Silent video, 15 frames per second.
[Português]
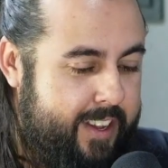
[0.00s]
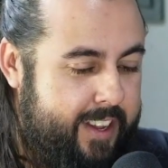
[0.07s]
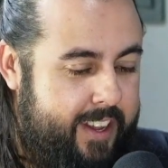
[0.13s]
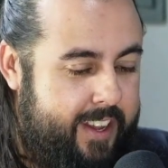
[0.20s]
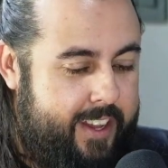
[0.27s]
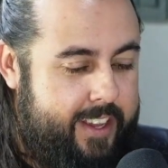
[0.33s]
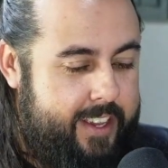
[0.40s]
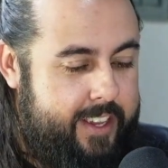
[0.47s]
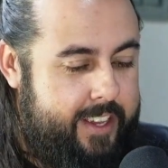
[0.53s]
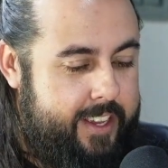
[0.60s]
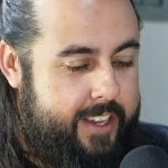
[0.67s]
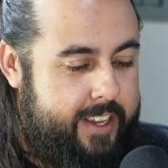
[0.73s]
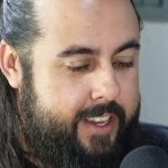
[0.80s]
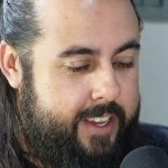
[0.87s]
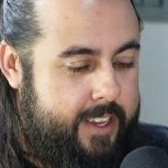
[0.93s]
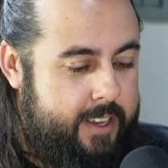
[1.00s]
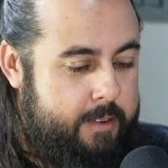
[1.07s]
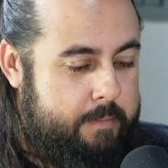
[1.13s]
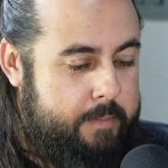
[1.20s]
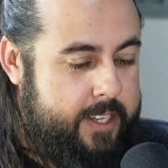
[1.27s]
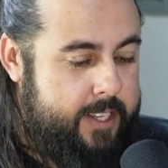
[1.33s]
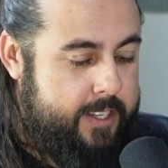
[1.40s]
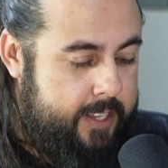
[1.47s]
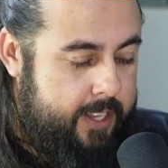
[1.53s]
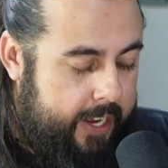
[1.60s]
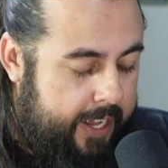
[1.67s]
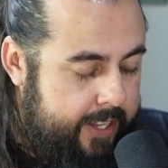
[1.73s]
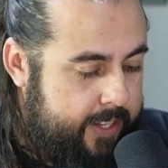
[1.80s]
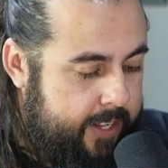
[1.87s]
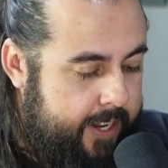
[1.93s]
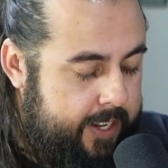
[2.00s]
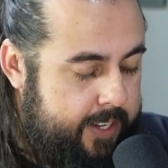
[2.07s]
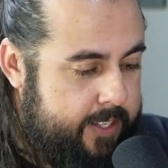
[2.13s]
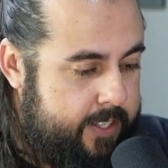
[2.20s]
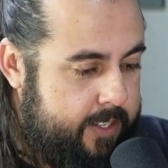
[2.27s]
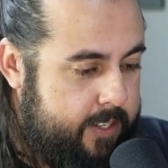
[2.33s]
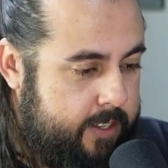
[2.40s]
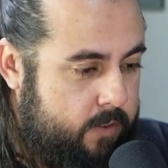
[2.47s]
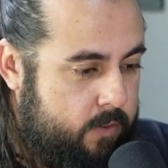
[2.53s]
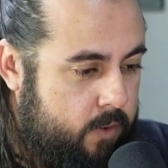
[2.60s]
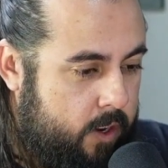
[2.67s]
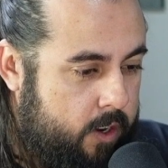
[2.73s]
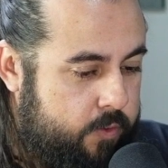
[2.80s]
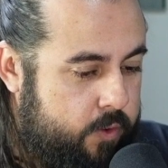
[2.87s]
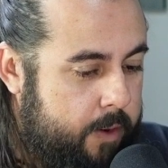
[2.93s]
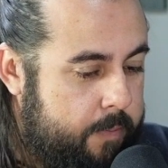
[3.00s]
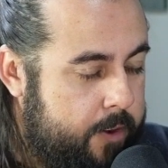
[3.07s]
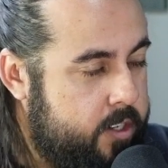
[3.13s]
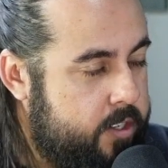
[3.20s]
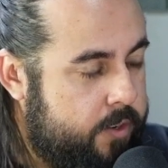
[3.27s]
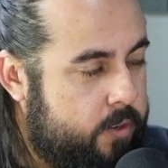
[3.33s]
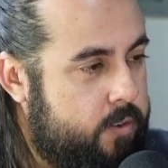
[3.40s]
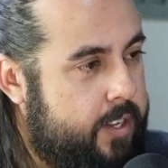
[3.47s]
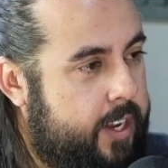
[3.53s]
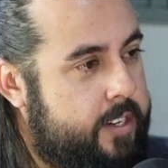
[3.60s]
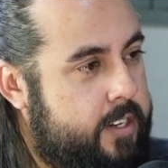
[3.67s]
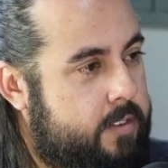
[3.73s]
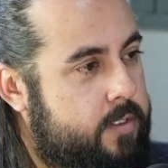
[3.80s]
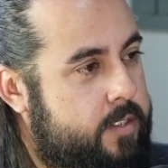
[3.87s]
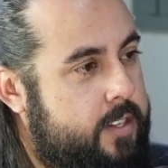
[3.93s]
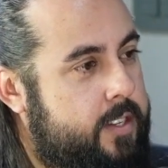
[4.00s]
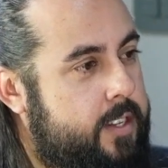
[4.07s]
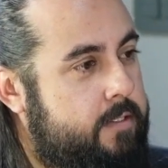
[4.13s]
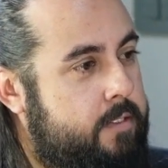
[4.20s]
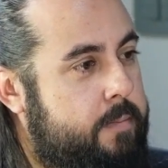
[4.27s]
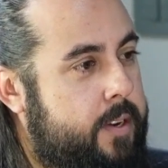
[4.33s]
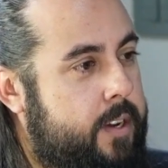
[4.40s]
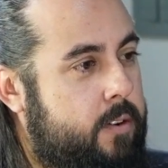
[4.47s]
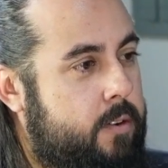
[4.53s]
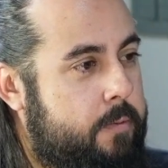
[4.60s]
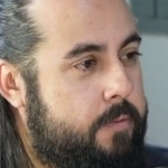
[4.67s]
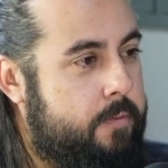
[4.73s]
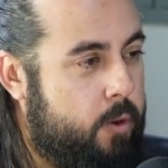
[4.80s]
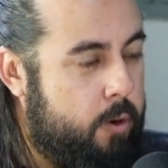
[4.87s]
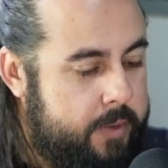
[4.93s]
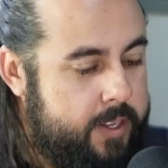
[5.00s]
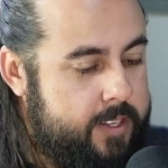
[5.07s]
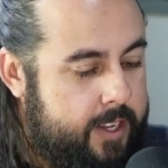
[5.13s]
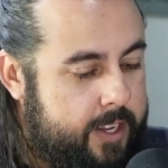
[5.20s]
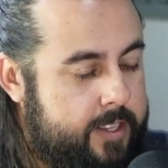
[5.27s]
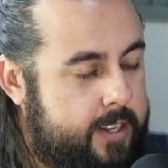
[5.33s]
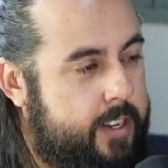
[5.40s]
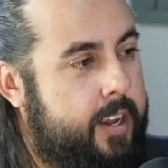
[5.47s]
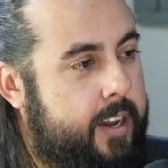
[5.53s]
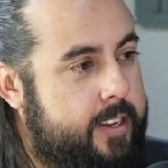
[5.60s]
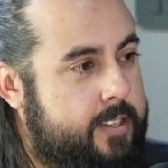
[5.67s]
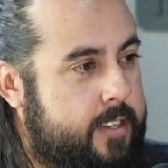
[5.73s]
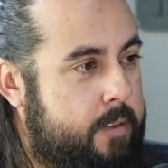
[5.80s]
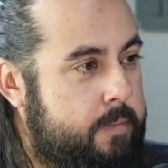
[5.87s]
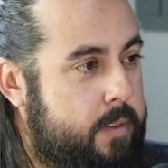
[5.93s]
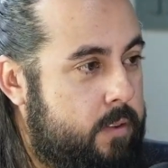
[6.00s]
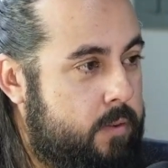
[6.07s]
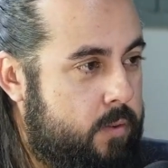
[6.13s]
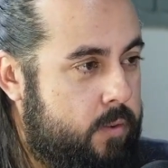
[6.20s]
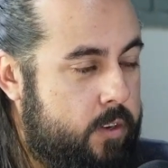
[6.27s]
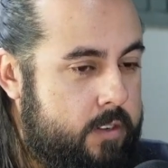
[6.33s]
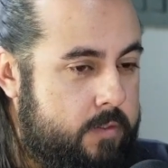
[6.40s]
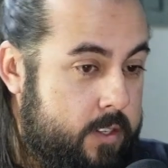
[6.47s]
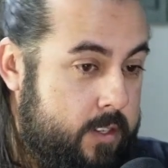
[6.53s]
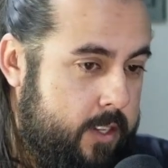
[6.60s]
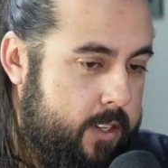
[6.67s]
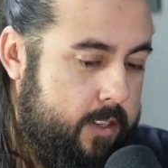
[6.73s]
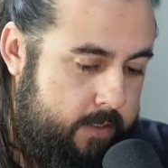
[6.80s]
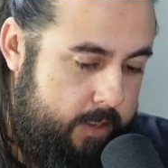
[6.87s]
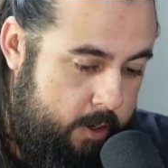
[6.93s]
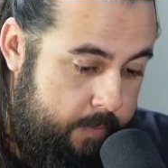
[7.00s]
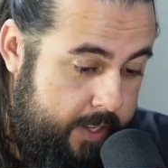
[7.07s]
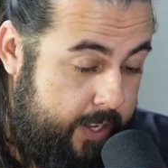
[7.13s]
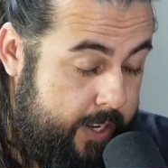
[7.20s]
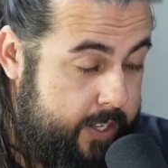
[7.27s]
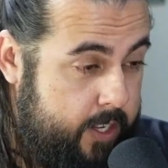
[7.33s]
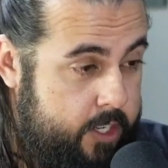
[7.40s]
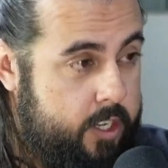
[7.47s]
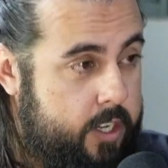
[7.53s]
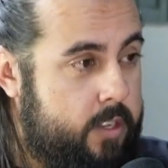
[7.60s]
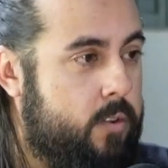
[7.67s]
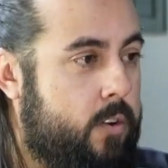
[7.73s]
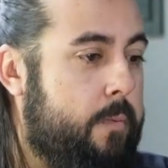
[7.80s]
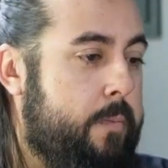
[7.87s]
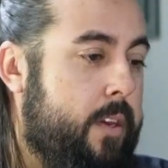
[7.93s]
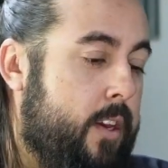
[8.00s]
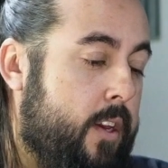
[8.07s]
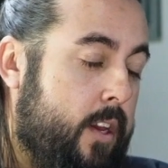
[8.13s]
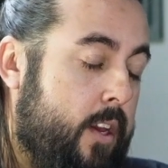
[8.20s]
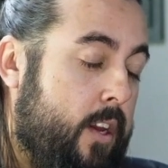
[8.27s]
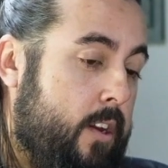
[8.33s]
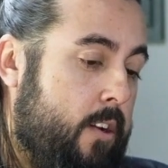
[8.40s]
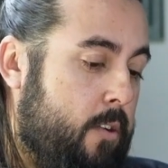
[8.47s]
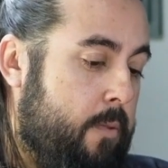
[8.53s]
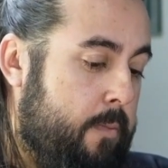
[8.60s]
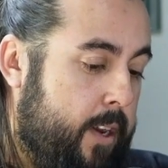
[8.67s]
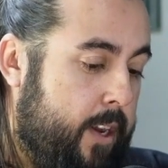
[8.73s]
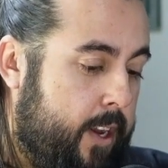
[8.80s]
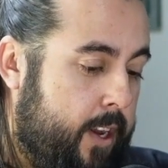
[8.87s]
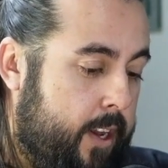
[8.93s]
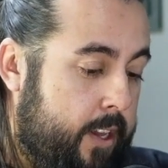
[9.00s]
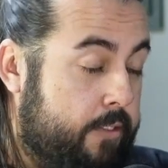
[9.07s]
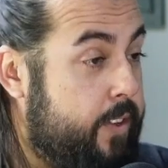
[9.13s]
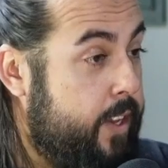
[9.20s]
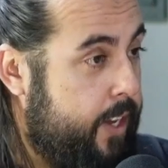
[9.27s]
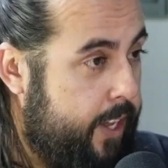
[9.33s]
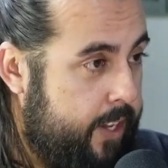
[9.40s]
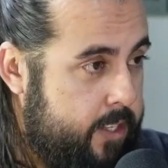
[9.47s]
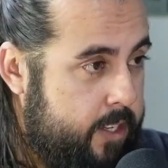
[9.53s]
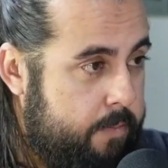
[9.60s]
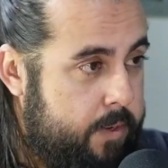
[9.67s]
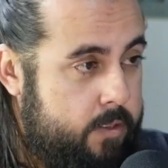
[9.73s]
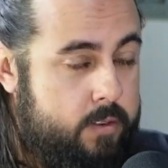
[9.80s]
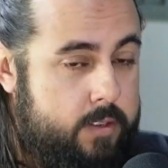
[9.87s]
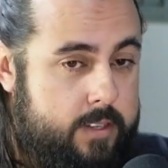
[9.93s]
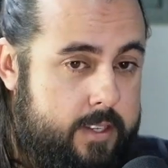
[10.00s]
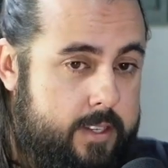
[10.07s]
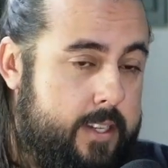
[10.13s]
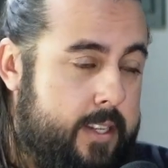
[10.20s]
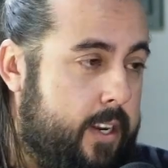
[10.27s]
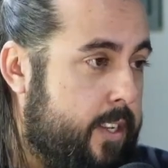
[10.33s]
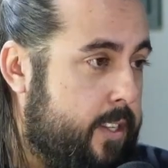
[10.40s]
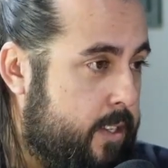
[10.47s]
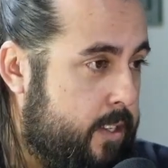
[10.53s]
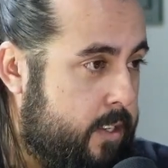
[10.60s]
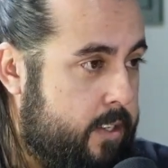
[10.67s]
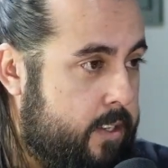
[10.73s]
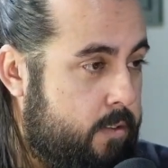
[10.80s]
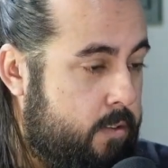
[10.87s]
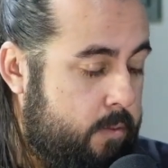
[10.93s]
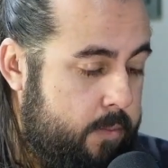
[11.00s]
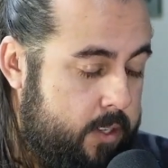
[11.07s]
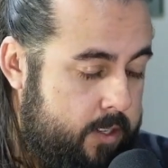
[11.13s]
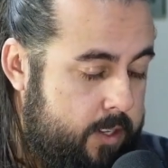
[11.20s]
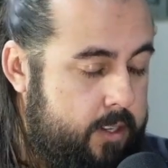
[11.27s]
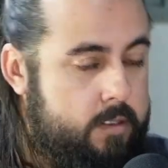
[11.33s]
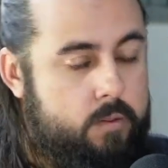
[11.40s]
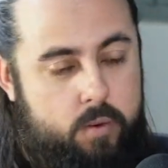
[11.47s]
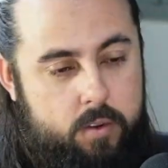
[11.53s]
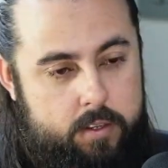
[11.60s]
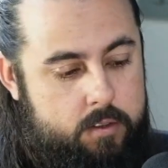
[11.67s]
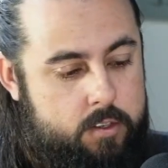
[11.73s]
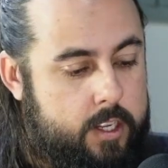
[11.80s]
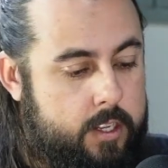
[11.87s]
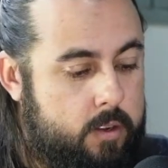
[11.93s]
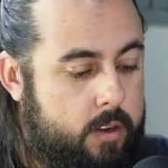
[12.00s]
E, mas assim, lá atrás, qual foi a maior dificuldade que você teve para começar a trilhar esse caminho? Hoje você é uma atleta de renome, uma referência para todas as atletas que estão começando, coisas do gênero.